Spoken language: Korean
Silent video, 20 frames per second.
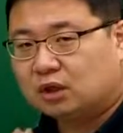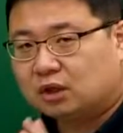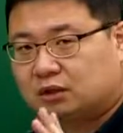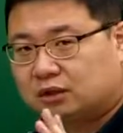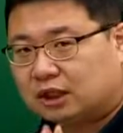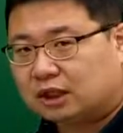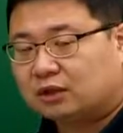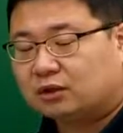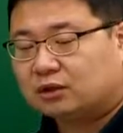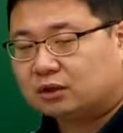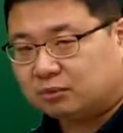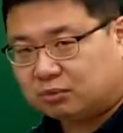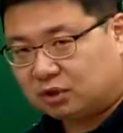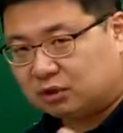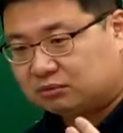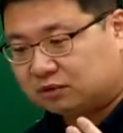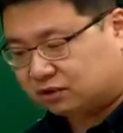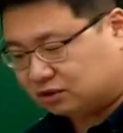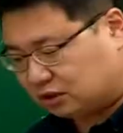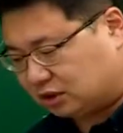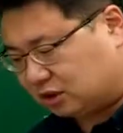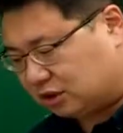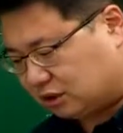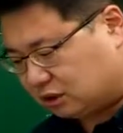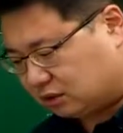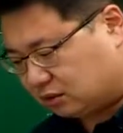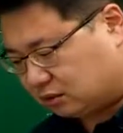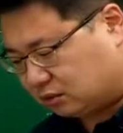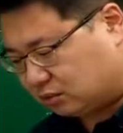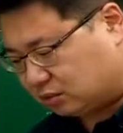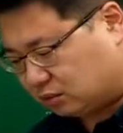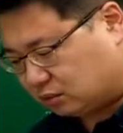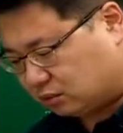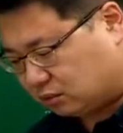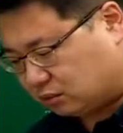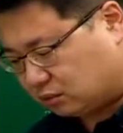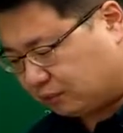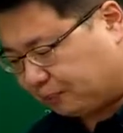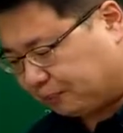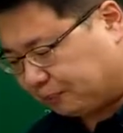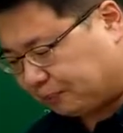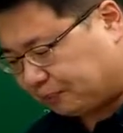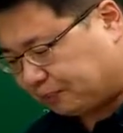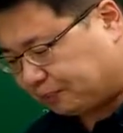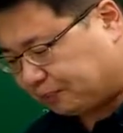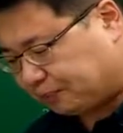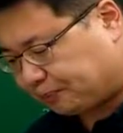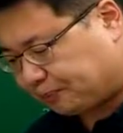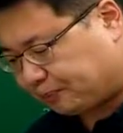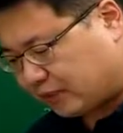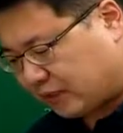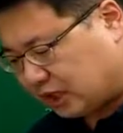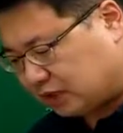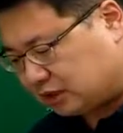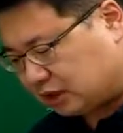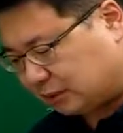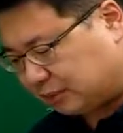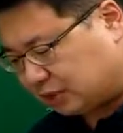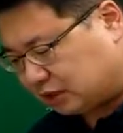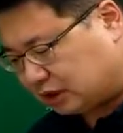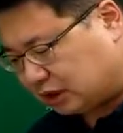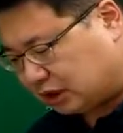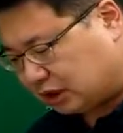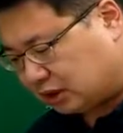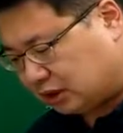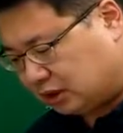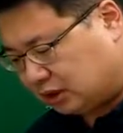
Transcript: 당연히 포함될 수 있다는 거 보셨고, 세 번째,